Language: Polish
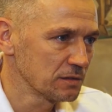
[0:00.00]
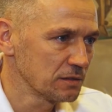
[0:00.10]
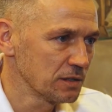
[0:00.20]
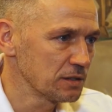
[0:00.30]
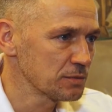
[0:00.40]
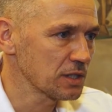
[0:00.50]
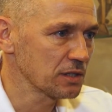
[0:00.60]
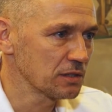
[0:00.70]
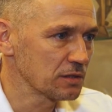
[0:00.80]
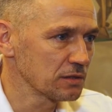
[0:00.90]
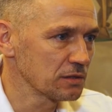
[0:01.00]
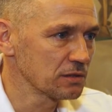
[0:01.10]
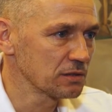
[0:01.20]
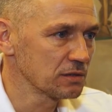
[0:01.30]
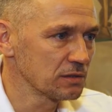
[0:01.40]
Jednym z takich
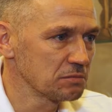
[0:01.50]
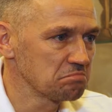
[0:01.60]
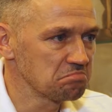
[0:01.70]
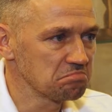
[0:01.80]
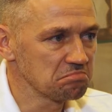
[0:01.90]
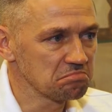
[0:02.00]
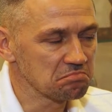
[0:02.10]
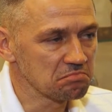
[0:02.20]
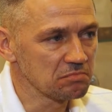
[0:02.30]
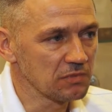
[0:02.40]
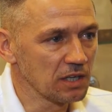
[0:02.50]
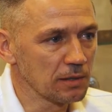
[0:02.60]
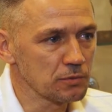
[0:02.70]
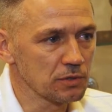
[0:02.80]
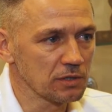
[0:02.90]

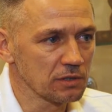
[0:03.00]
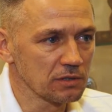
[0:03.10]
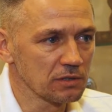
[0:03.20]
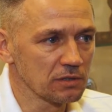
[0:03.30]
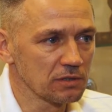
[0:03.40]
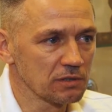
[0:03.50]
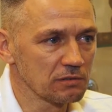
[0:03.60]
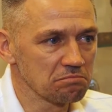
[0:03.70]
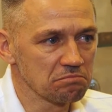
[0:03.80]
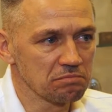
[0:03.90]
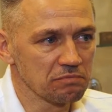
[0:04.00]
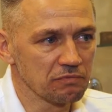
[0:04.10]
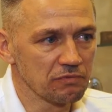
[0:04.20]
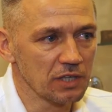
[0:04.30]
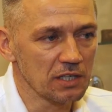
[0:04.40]
najlepszych y,
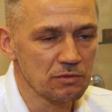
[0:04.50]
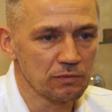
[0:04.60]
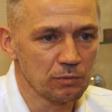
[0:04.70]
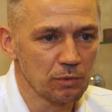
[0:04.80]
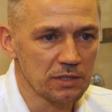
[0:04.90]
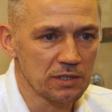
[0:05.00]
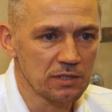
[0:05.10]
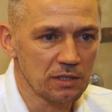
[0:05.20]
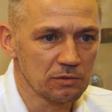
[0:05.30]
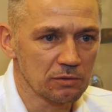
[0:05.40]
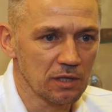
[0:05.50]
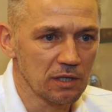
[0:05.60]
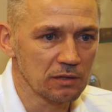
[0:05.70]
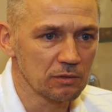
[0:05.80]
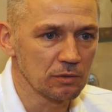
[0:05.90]
wyjazdów to była sesja, która,
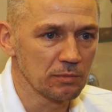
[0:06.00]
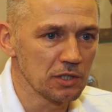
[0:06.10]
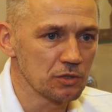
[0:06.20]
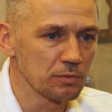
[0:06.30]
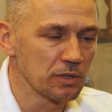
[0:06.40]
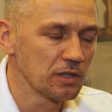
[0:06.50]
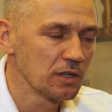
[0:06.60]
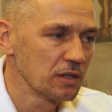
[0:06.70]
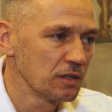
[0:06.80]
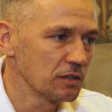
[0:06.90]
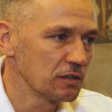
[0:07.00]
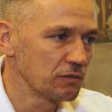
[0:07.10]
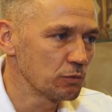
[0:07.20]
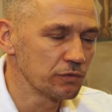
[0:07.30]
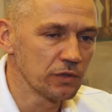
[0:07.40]
którą mieliśmy e,
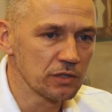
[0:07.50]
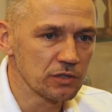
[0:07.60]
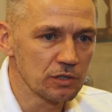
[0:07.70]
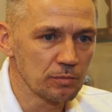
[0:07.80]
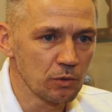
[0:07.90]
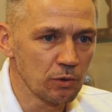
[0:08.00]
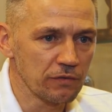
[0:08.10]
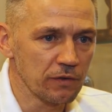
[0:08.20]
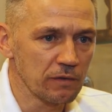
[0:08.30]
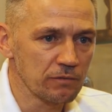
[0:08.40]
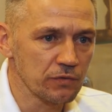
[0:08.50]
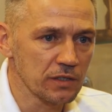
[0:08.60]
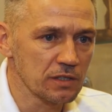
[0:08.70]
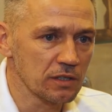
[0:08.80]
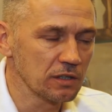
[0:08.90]
w głównej siedzibie UEFA w
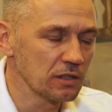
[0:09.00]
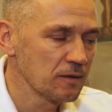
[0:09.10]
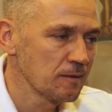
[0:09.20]
Szwajcarii,